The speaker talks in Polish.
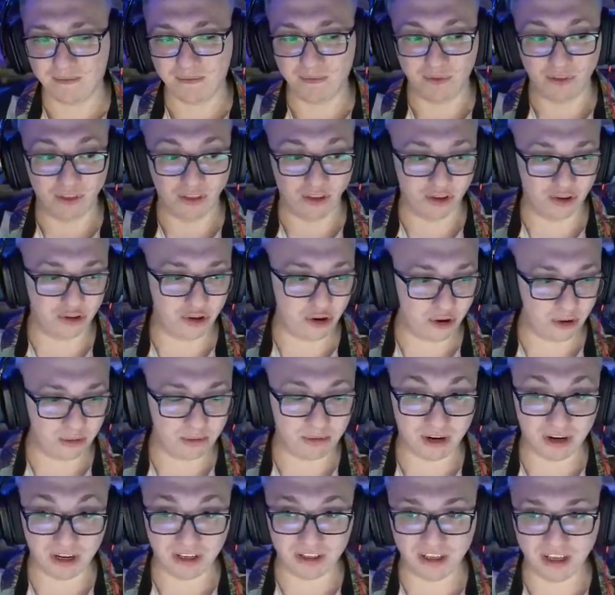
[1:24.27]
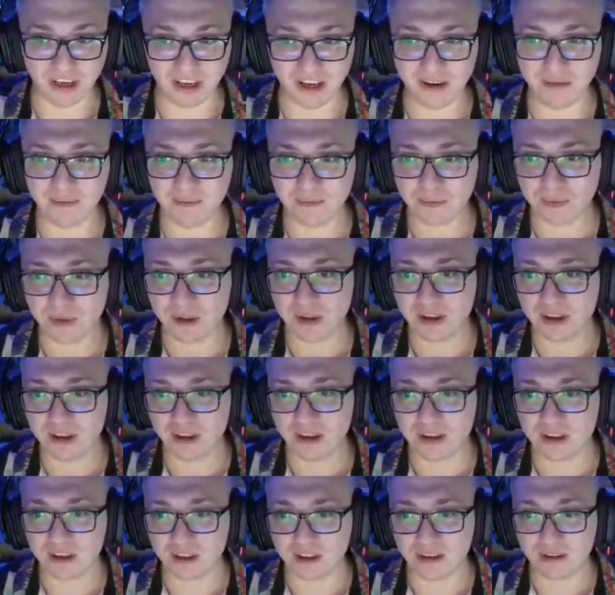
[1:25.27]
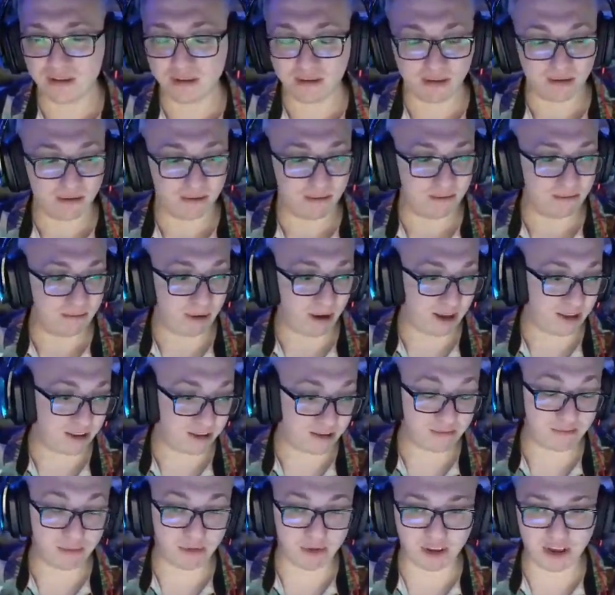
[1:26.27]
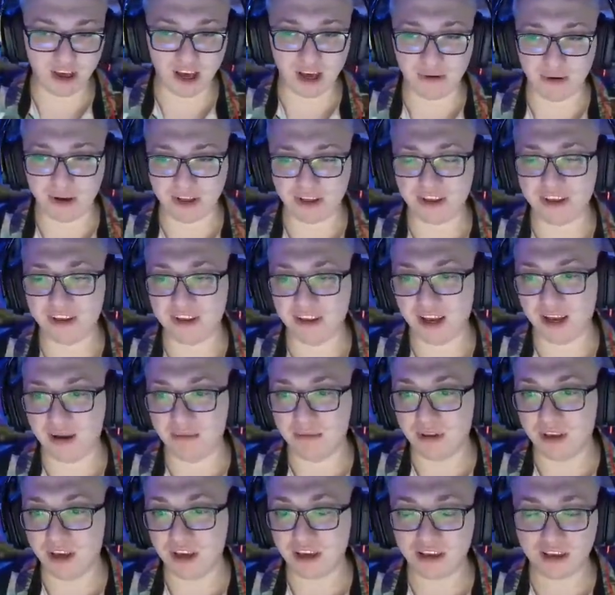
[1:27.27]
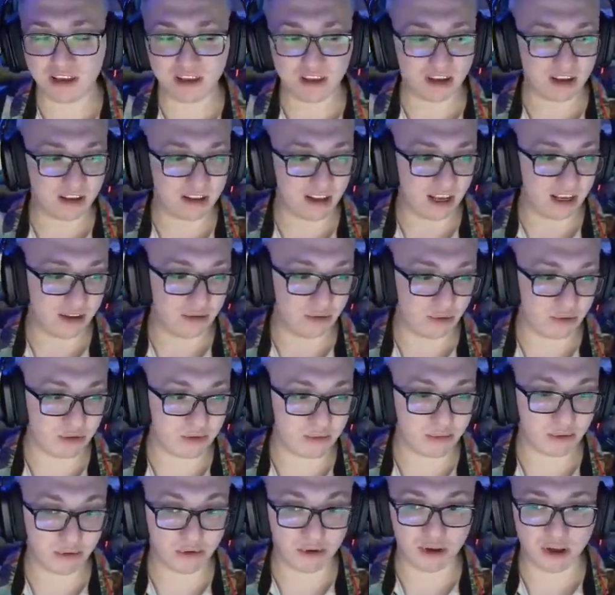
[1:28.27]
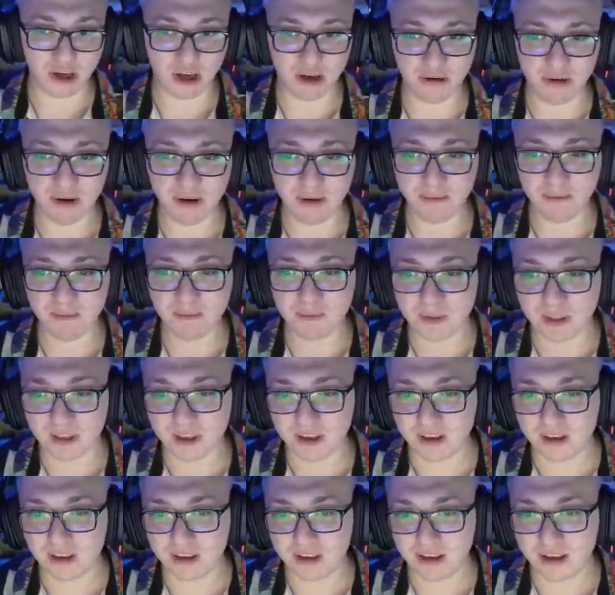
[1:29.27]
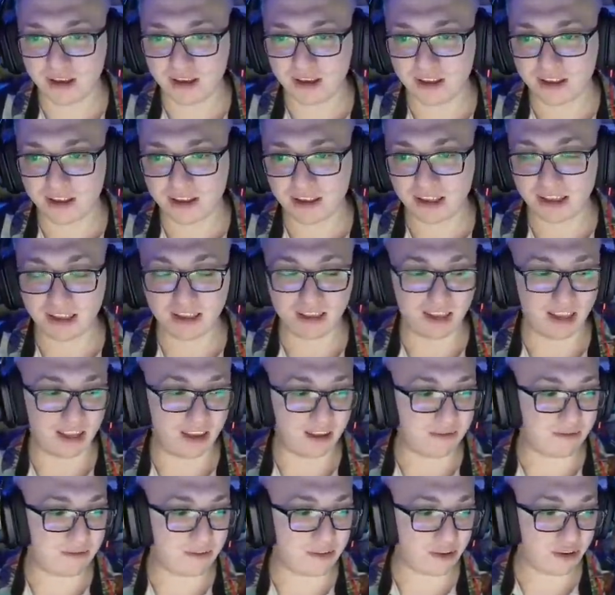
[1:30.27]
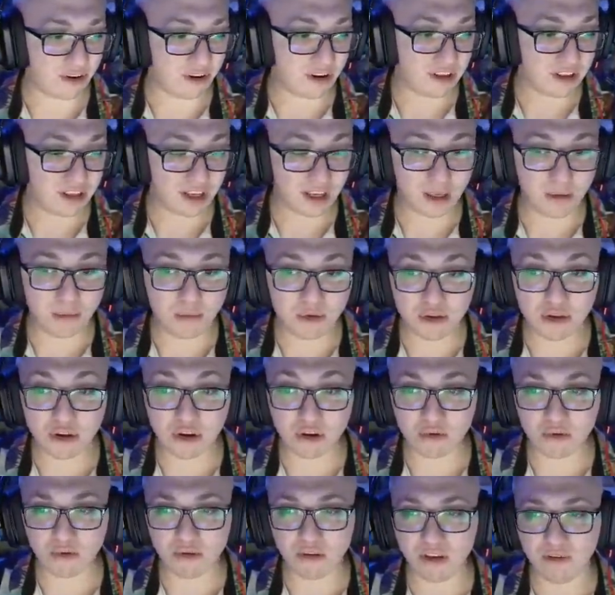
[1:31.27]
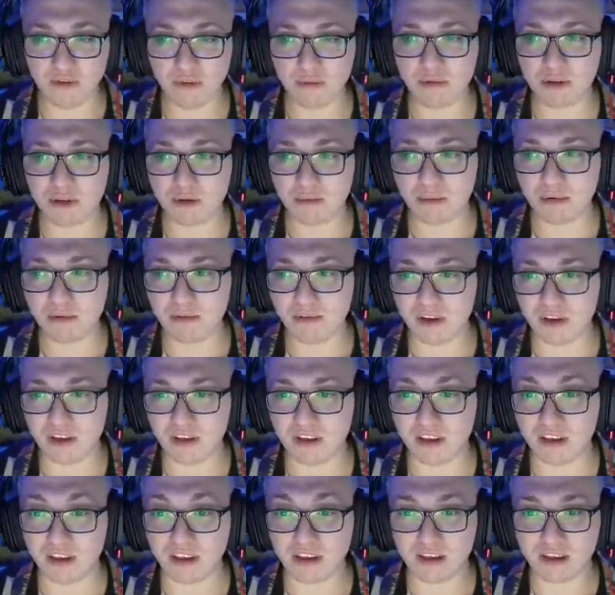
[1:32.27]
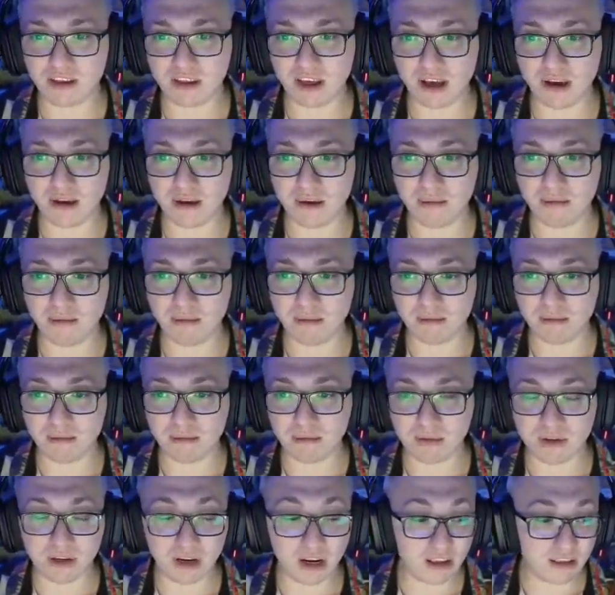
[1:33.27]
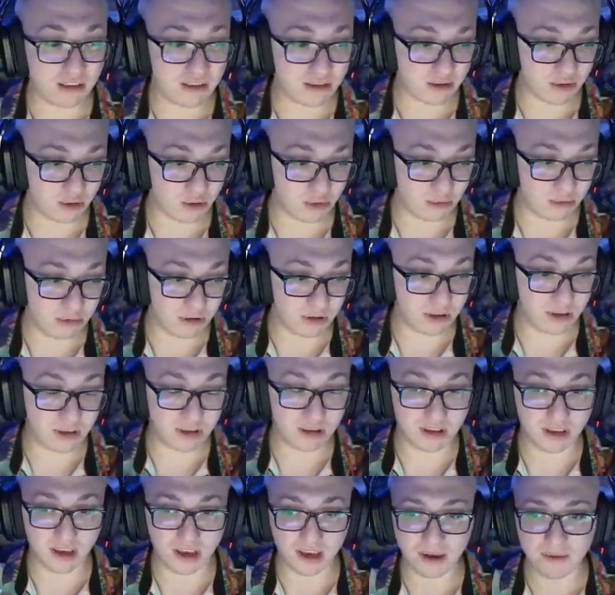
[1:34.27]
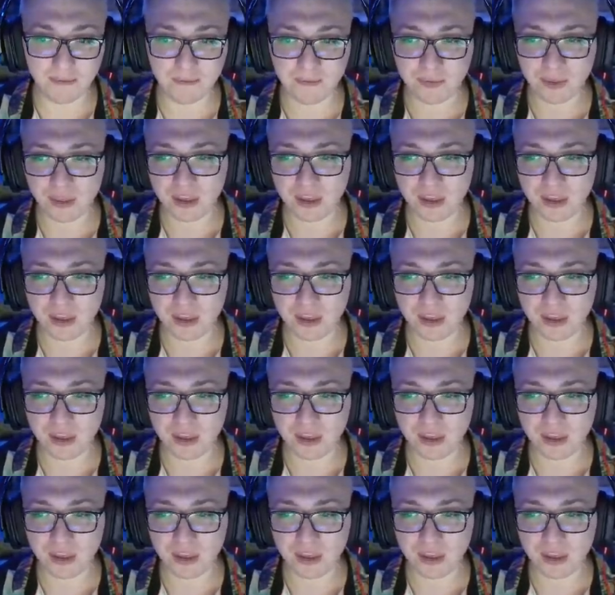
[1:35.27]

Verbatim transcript: No dobra, nie? Pa spojrzała się na mnie, ja się tak na nią spojrzałem. Tak w trochę takim szoku, nie wiem co powiedzieć. Chciałem ręce umyć, nie?